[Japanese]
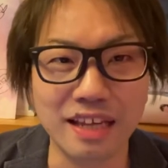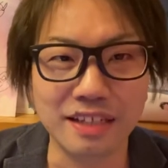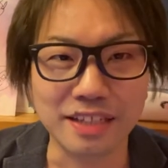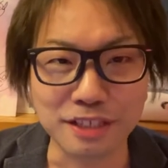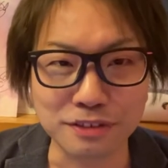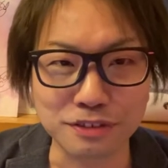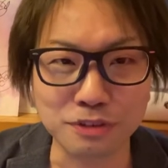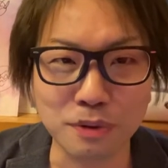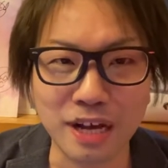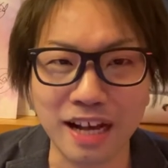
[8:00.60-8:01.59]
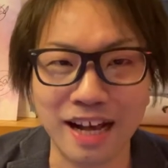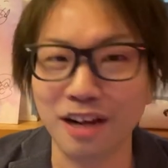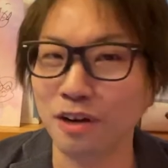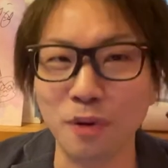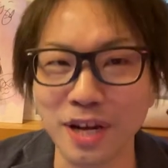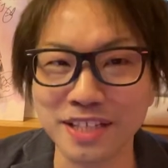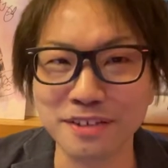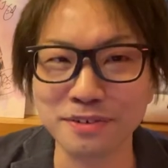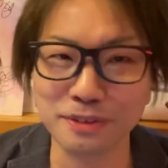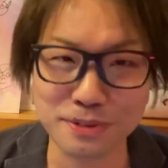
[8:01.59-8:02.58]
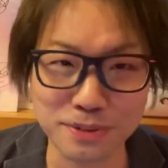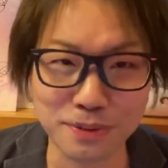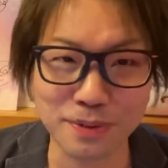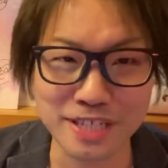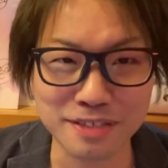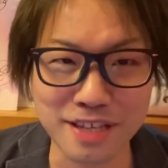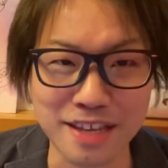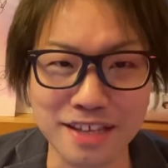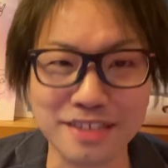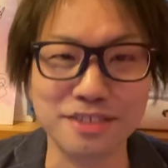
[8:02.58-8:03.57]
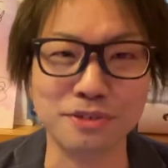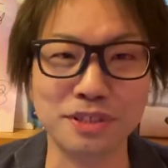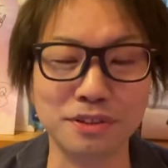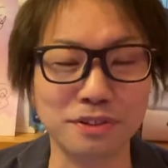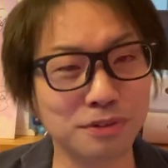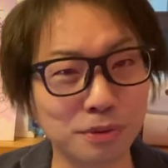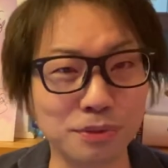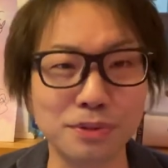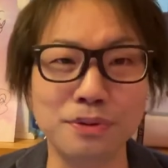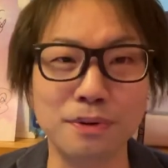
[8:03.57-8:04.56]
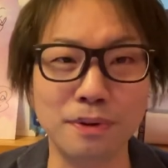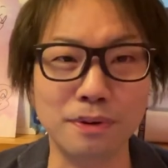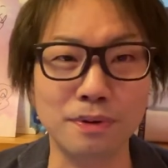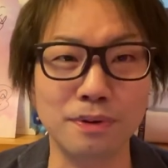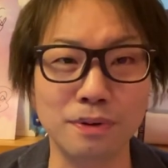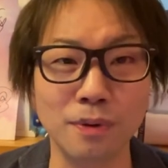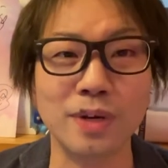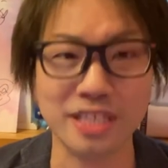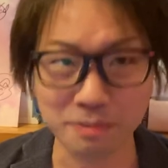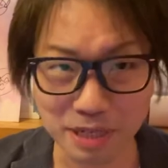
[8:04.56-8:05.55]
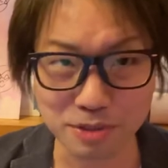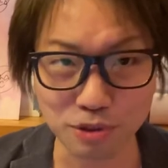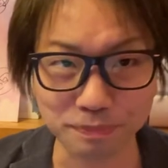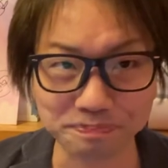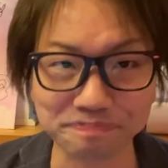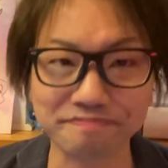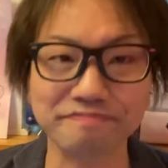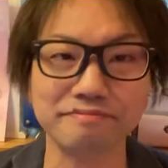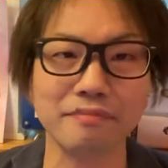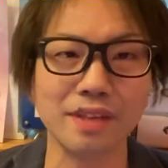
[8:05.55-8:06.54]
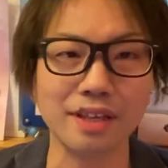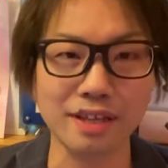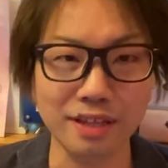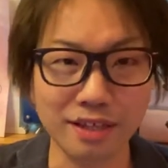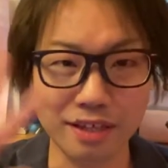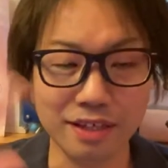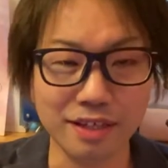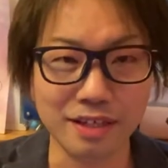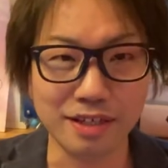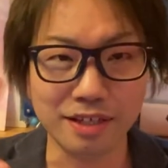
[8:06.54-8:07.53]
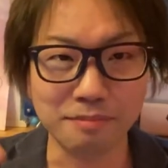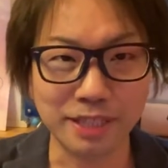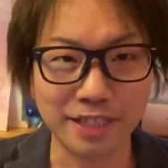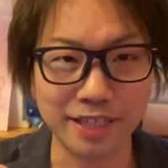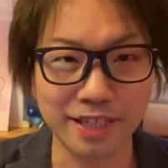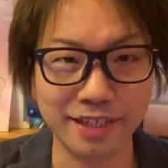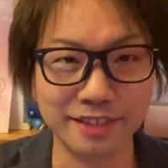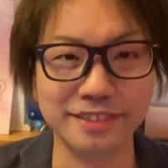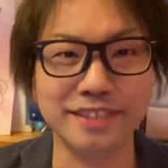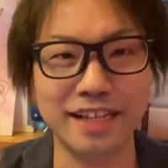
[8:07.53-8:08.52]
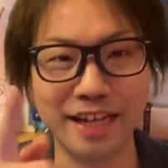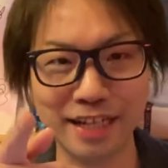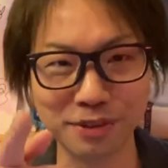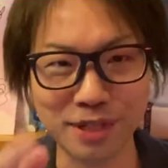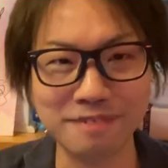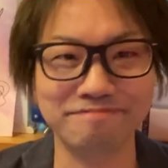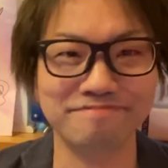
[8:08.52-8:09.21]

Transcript: できる人は、あお会いできる人のちょうどお会いして一緒に今日という日を謳歌してまいりましょう。またね。ありがとうね。